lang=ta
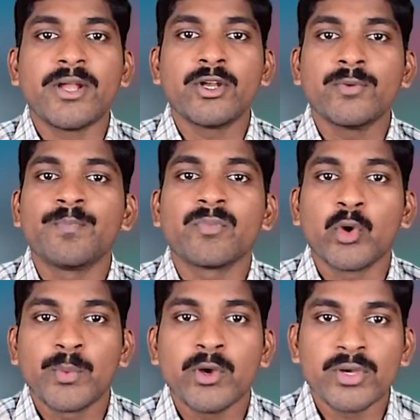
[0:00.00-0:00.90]
வேண்டும்
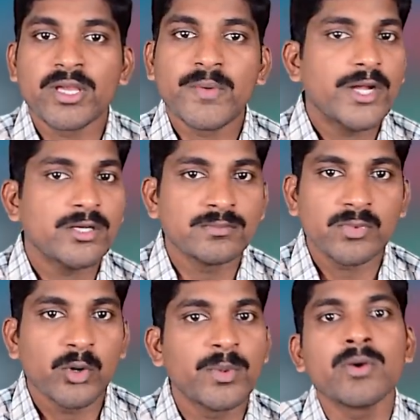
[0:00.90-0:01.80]
உபயோகிக்க வேண்டும்
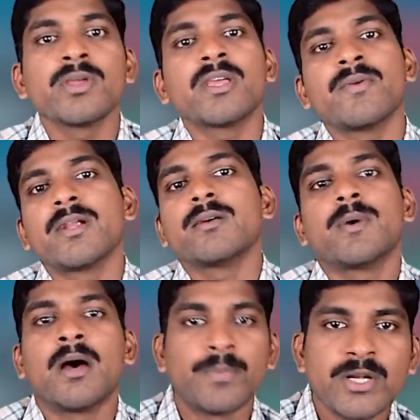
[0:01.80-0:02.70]
உபயோகிக்க வேண்டும்
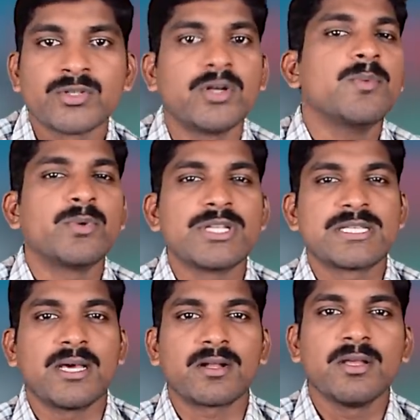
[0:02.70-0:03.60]
அப்படின்னு சொல்லி
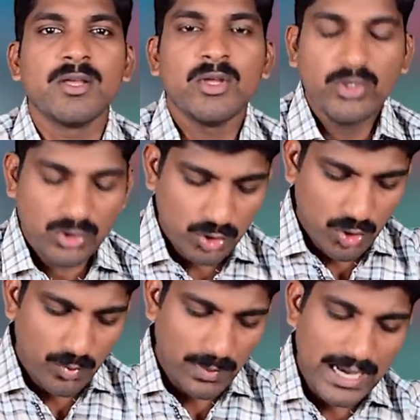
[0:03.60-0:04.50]
முடிச்சிட்டார் ஸோ
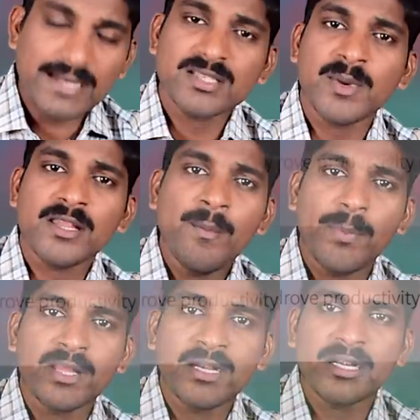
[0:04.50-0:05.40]
மார்ச் மாதம்
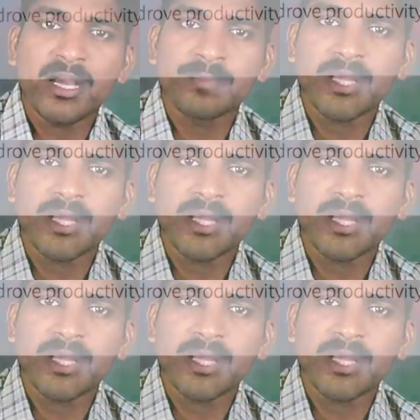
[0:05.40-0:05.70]
பதினெட்டாம்